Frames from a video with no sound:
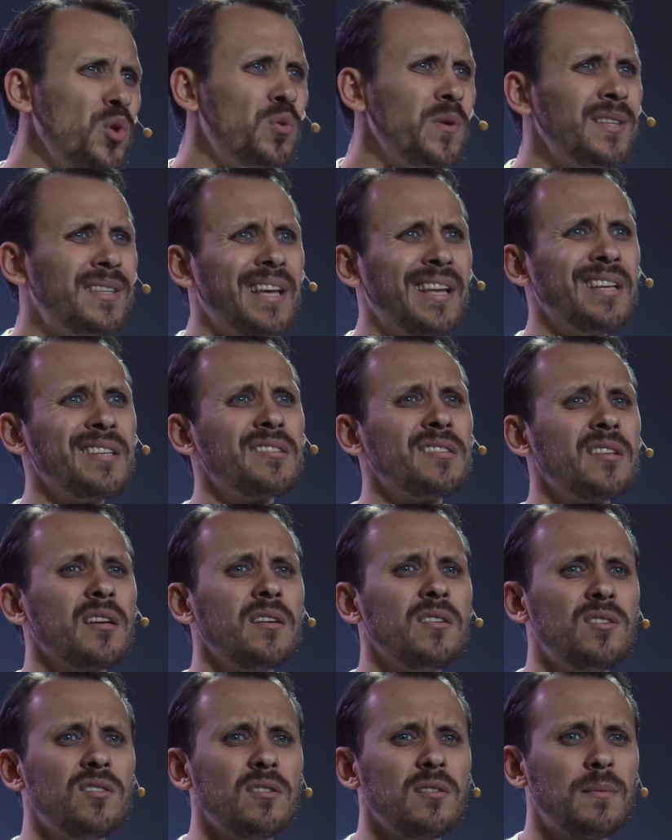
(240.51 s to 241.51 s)

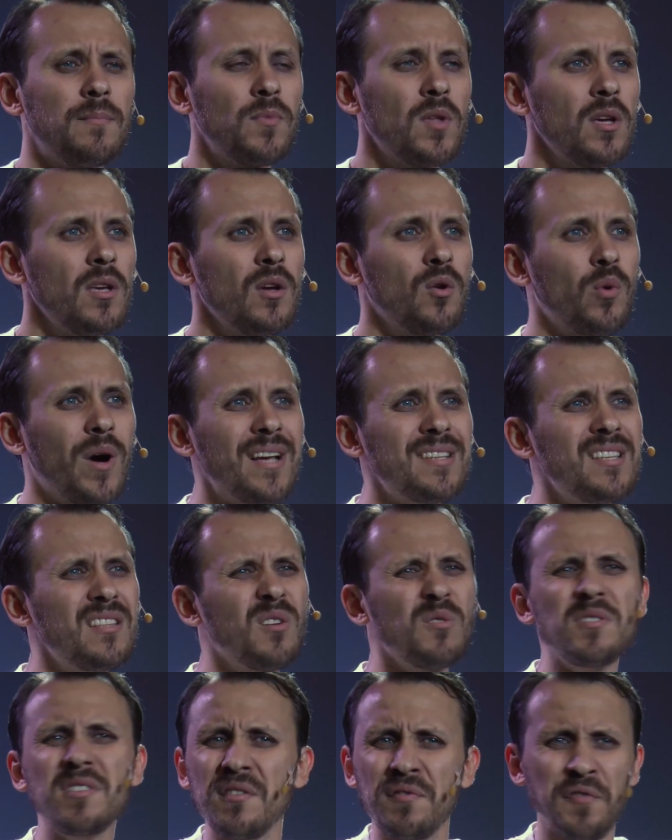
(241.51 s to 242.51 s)
interessante que quase não
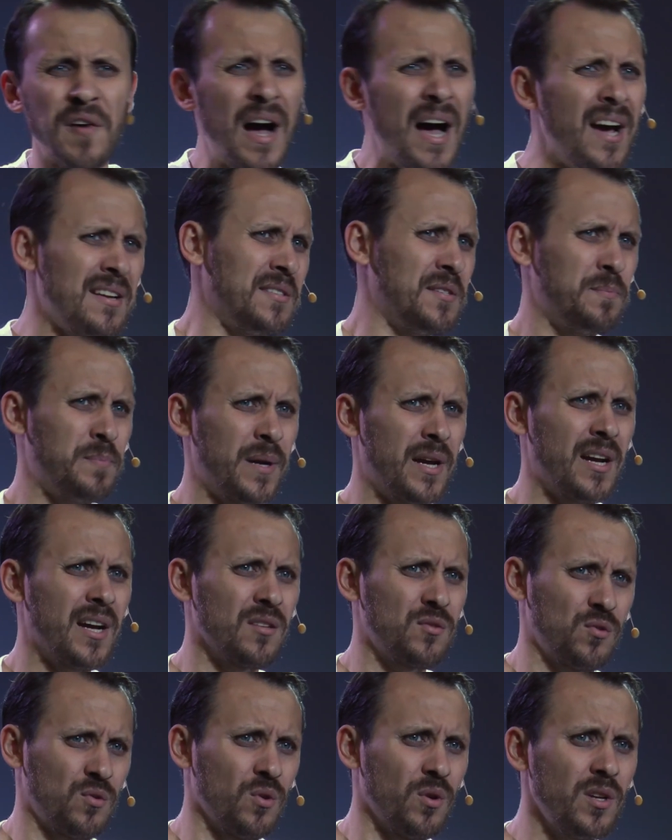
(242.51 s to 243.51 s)
se faz
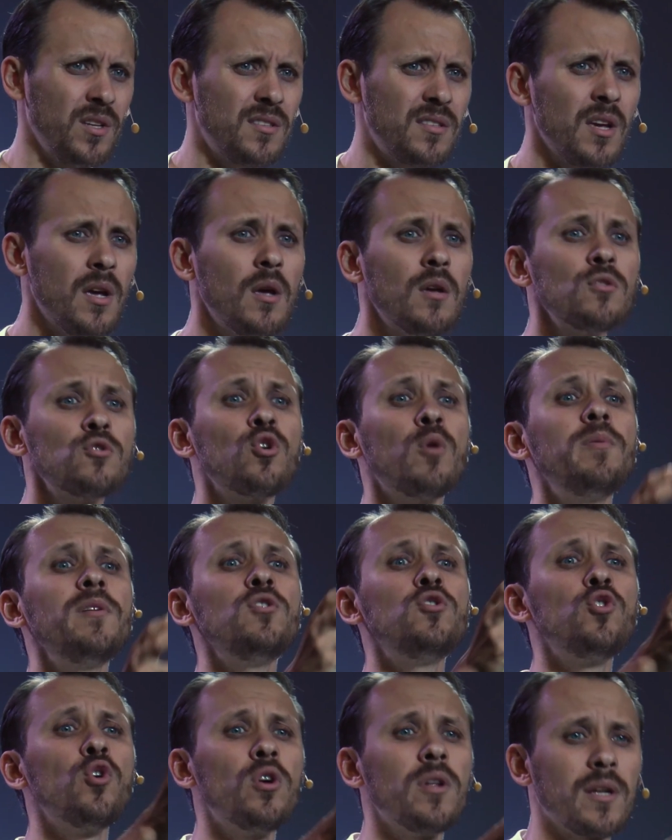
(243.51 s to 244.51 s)
pregações sobre
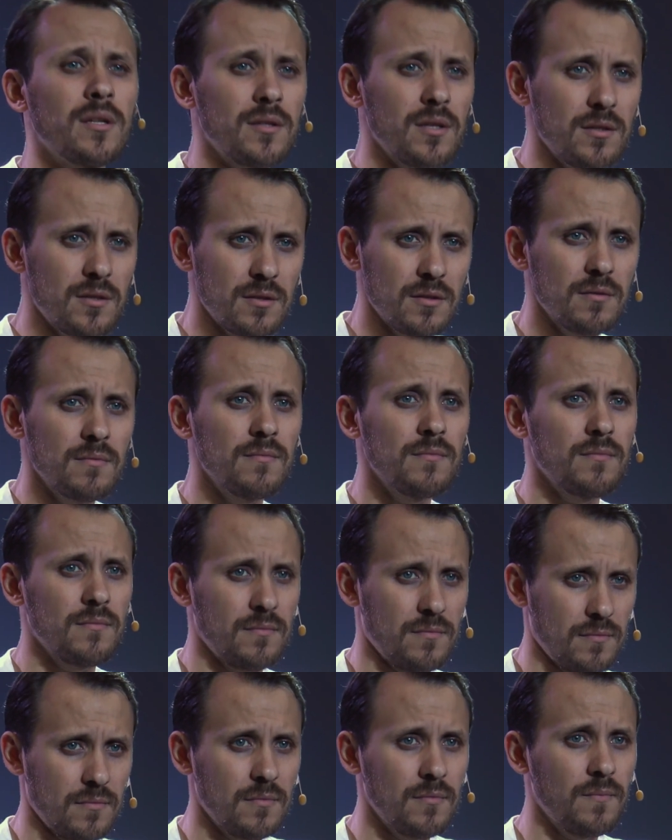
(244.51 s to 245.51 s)
Jonatas.
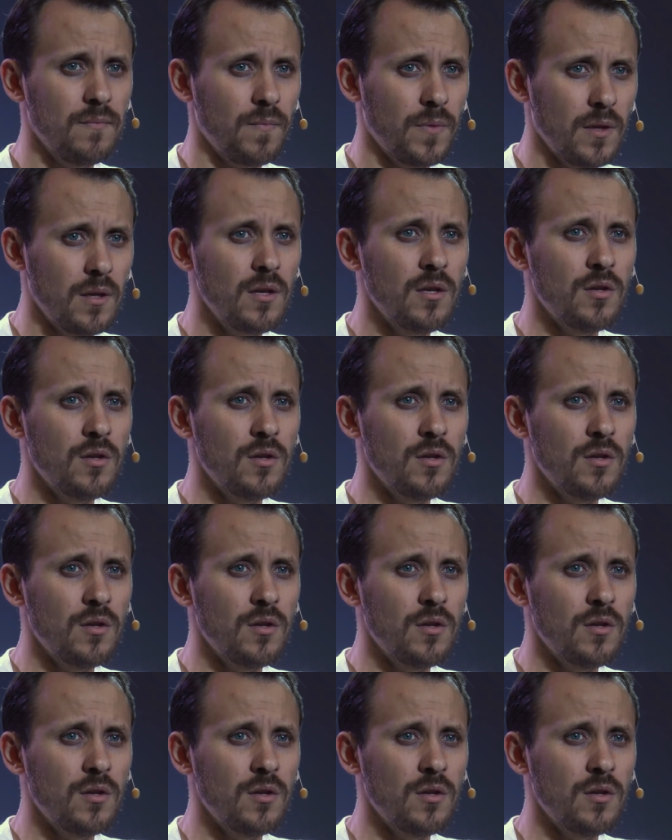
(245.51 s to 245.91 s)
E